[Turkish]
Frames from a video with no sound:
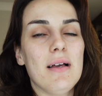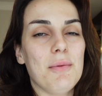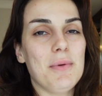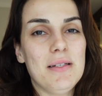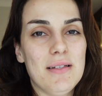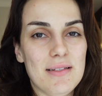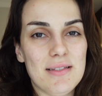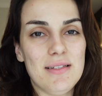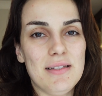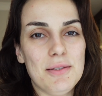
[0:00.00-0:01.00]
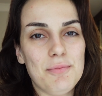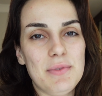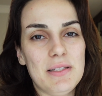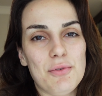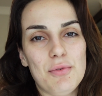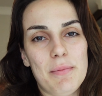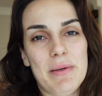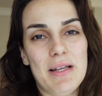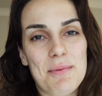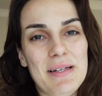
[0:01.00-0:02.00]
hemen hazırlanıp yine güne
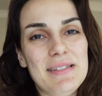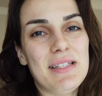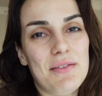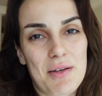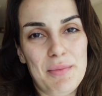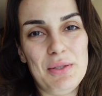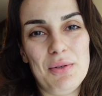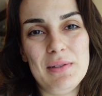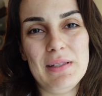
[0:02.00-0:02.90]
beraber devam ediyor